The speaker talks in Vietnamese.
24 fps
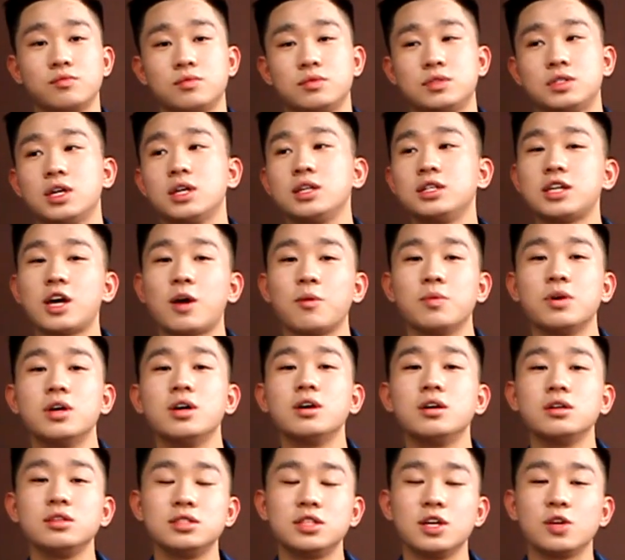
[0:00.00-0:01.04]
trân trọng
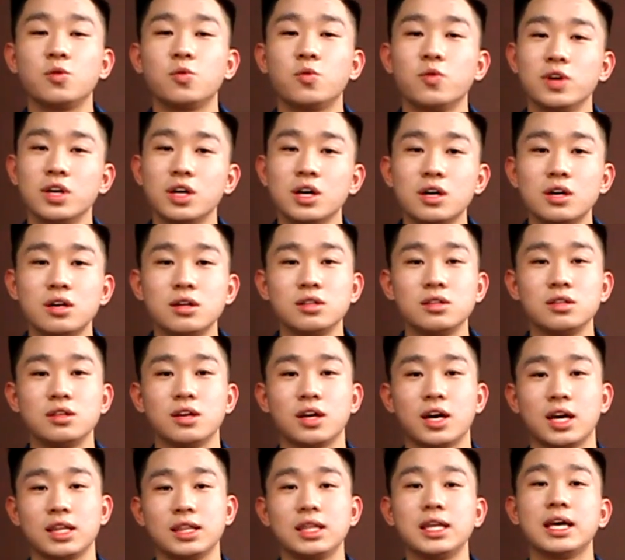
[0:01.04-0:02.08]
hơn, trân quý hơn những
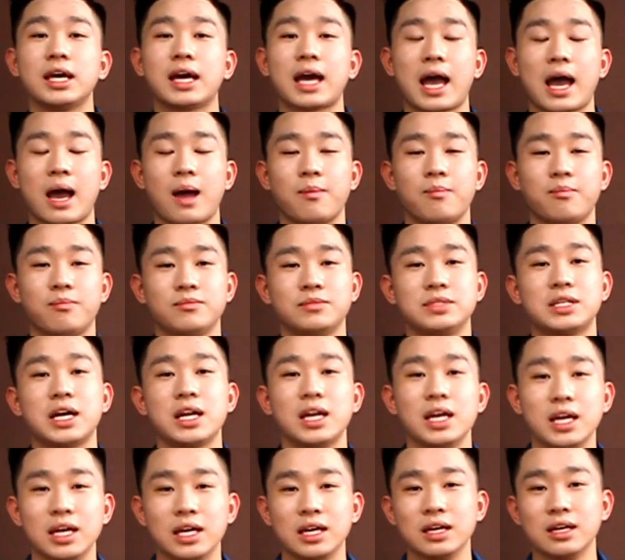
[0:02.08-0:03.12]
cái tình cảm gia
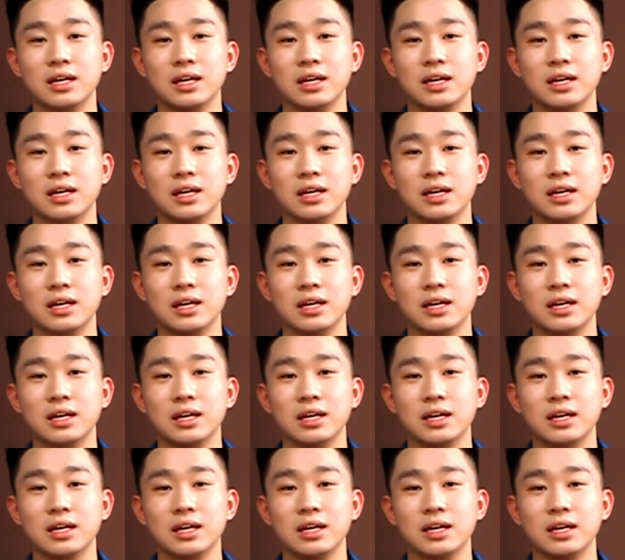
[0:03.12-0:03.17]
đình,